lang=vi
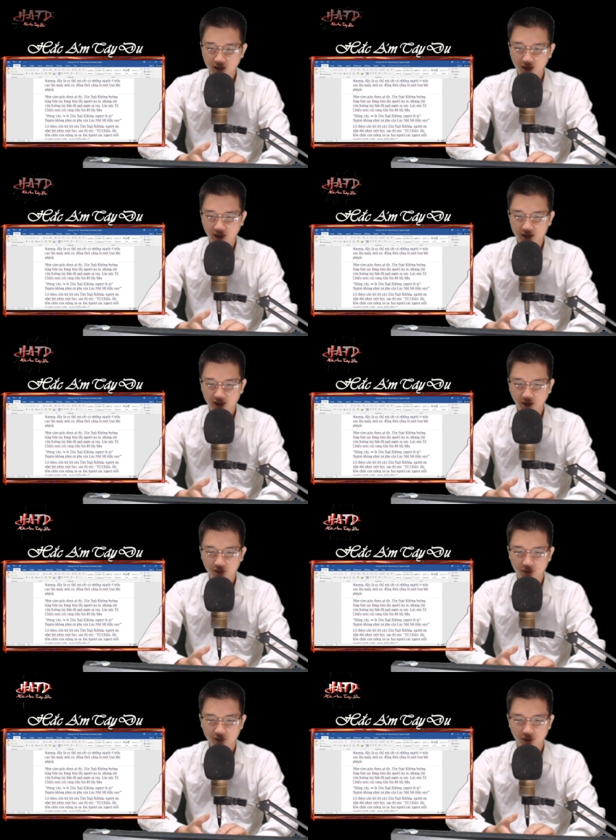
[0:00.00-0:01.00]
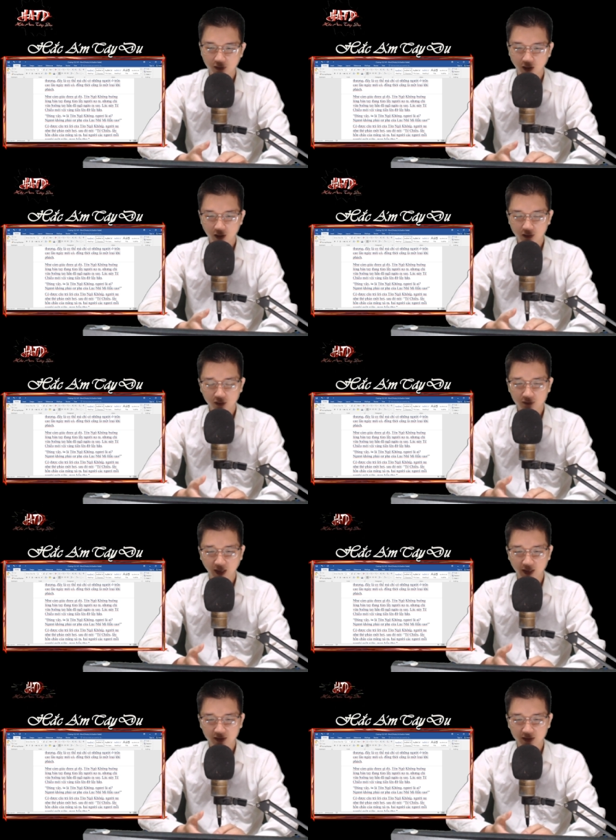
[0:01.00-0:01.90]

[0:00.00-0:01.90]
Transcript: ngửa ra sau Lúc này